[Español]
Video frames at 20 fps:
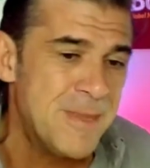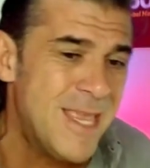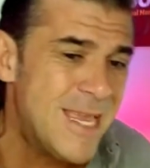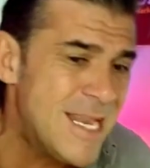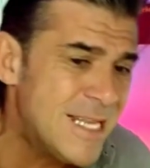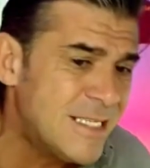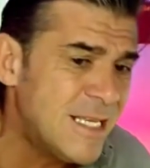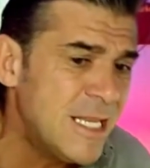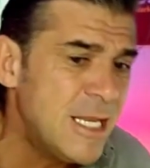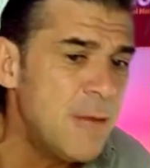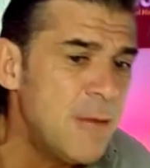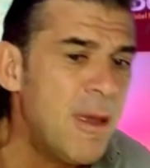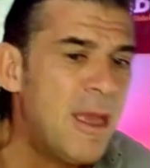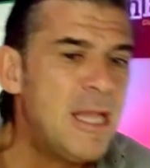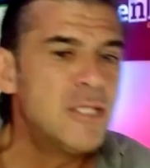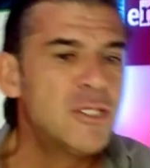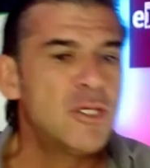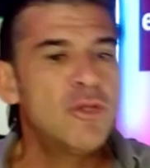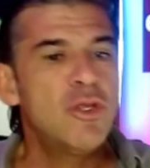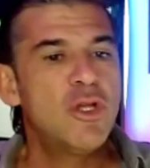Y en ese
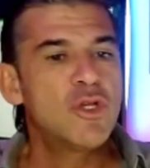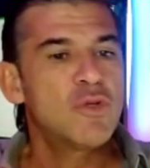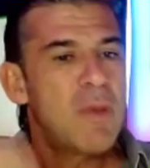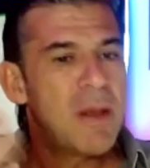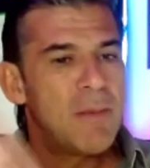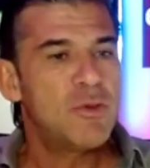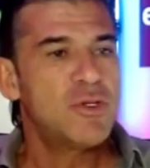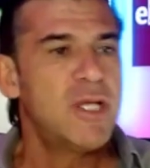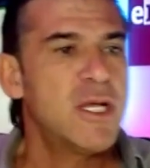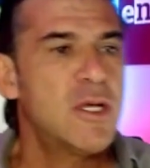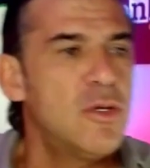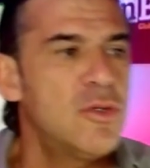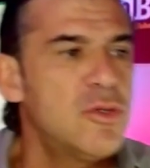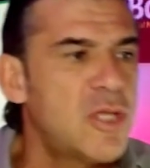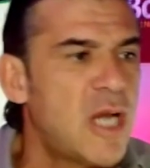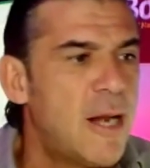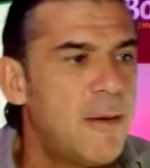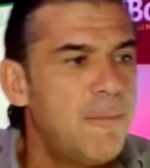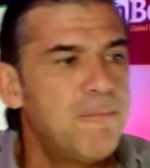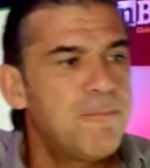nivel es donde nos vamos a
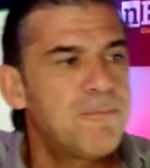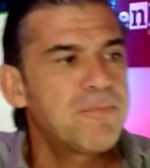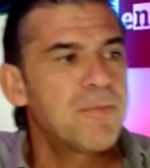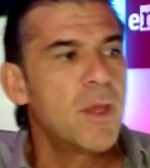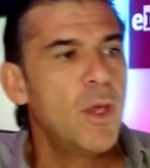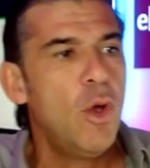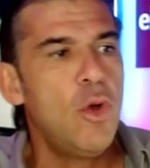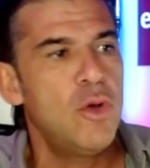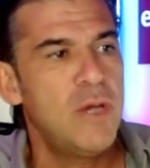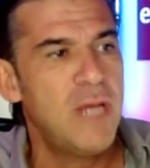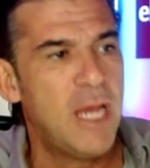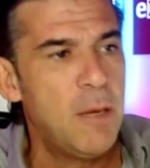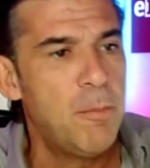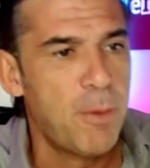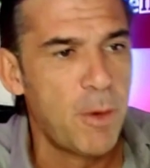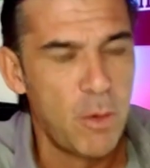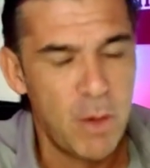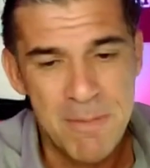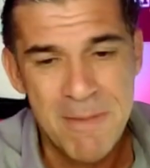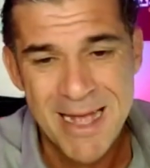encontrar con el
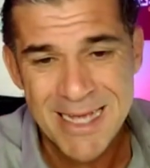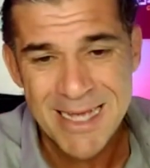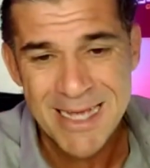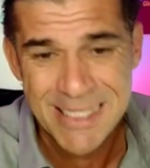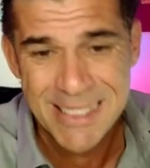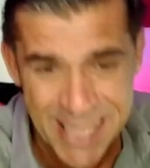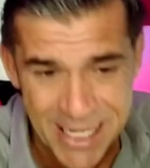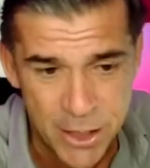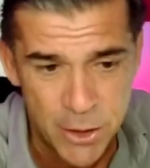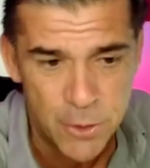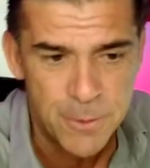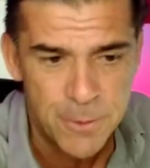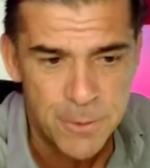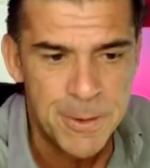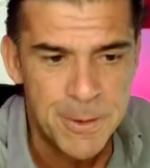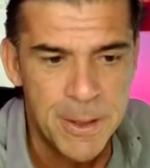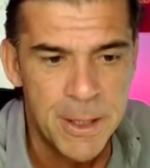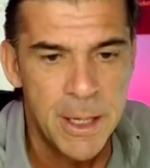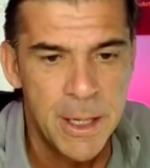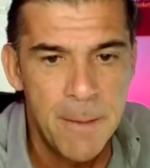problema
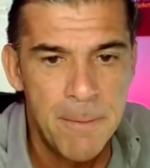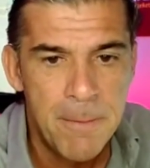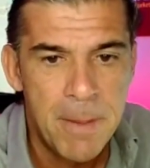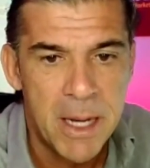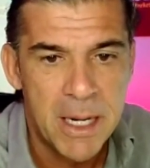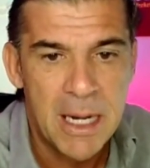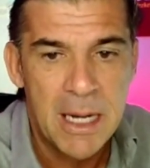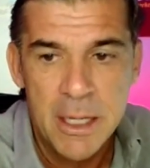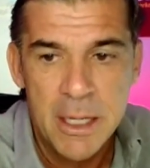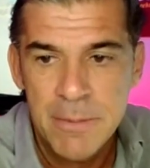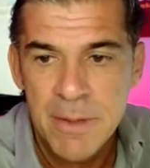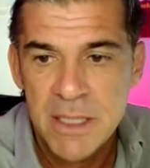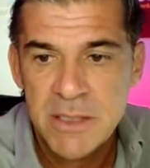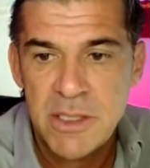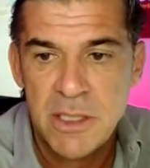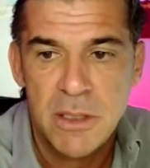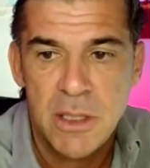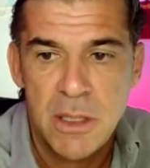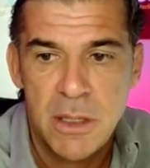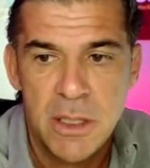serio para el
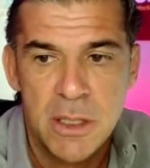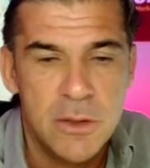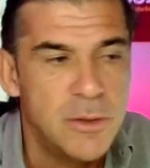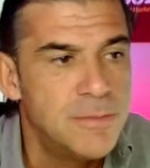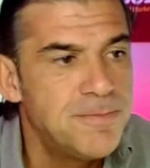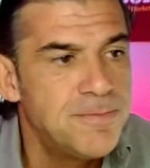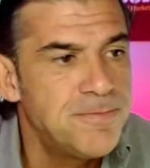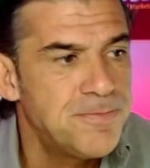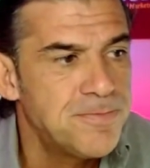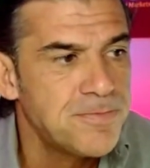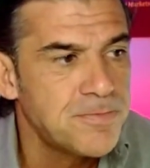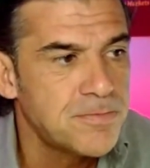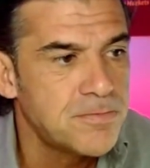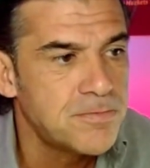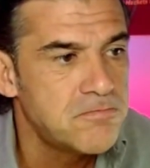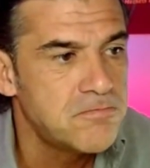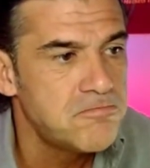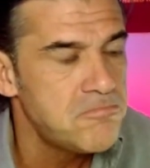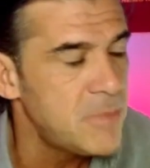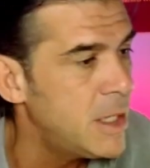IBEX 35.
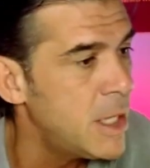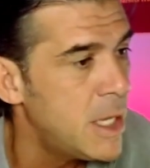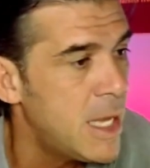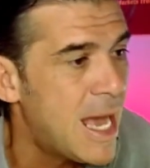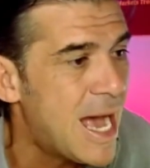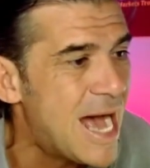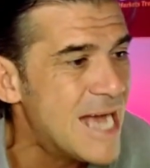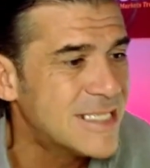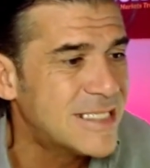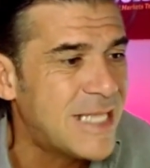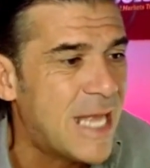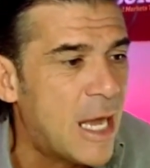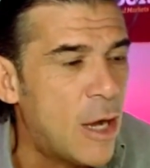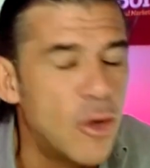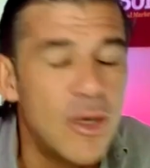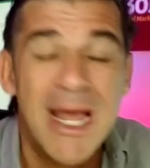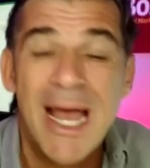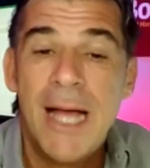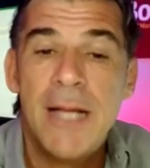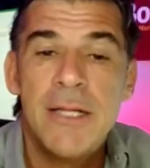Hasta
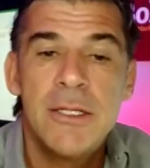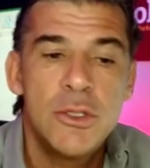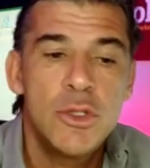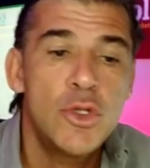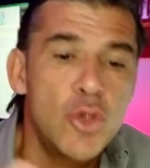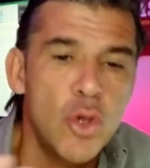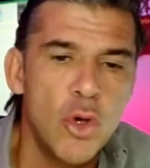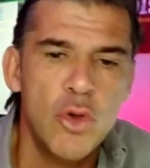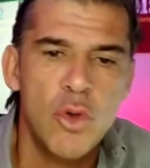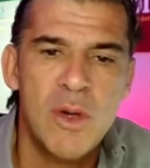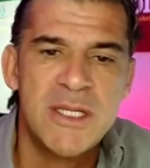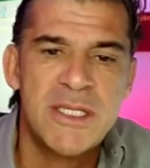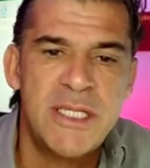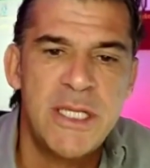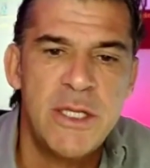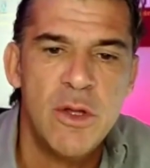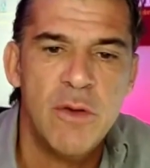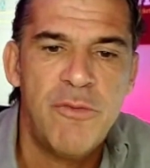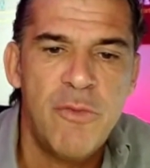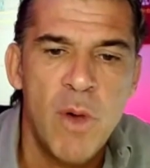ahora todo ha
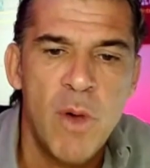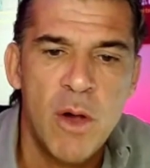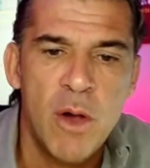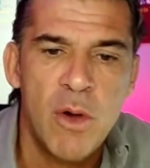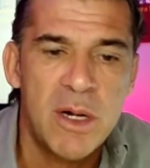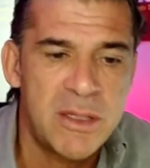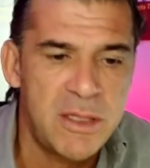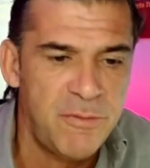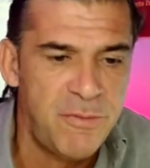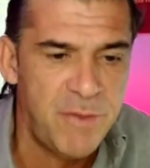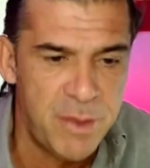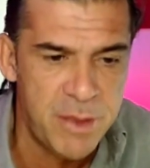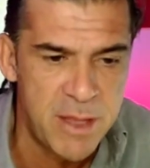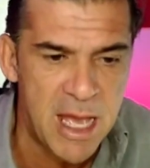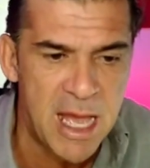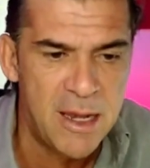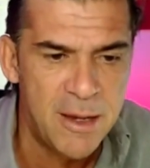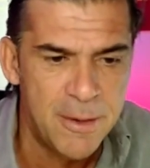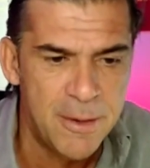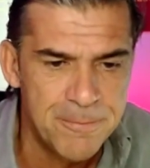sido fuego
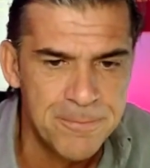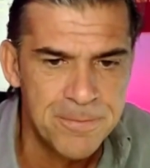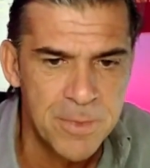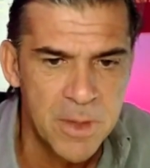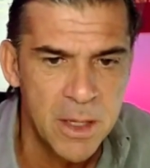artificial,